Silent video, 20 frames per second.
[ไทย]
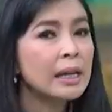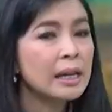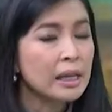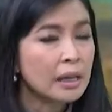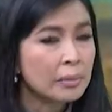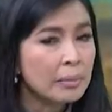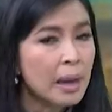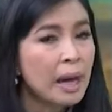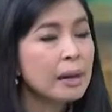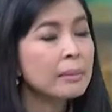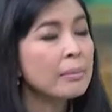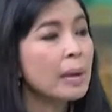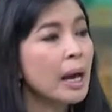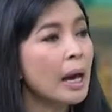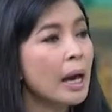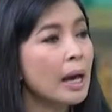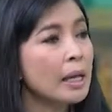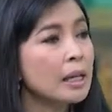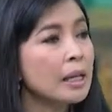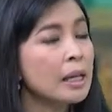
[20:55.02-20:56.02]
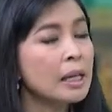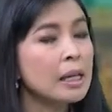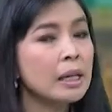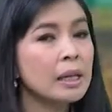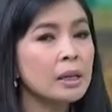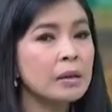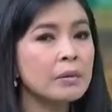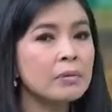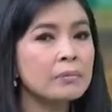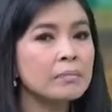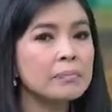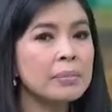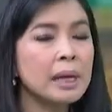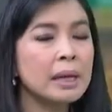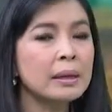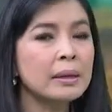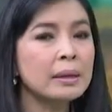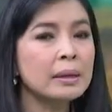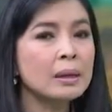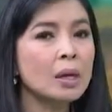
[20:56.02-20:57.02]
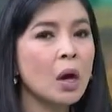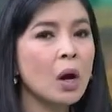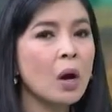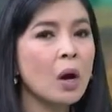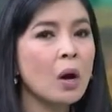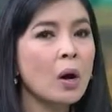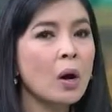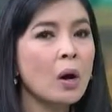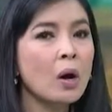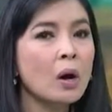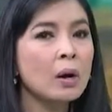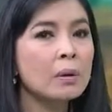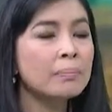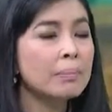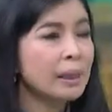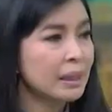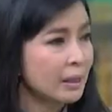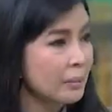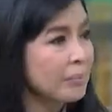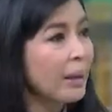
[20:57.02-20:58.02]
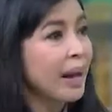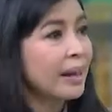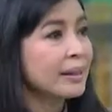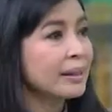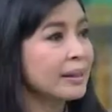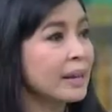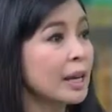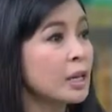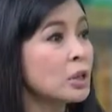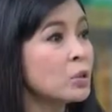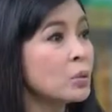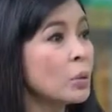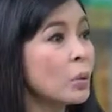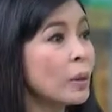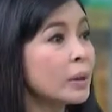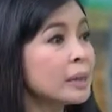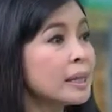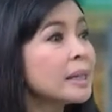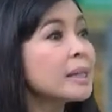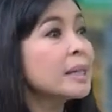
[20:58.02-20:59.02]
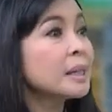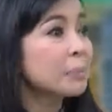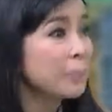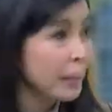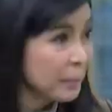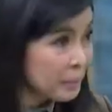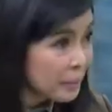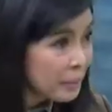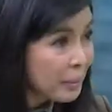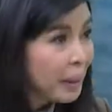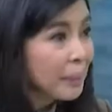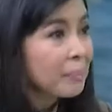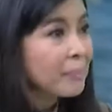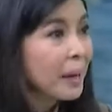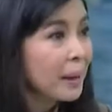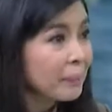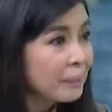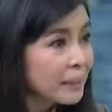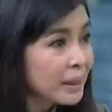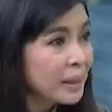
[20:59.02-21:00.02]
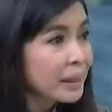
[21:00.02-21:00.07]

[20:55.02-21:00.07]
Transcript: ละเอียดอีกมากมายที่เป็นข้อปฏิบัติในช่วงที่เกิดภัยพิบัติแบบ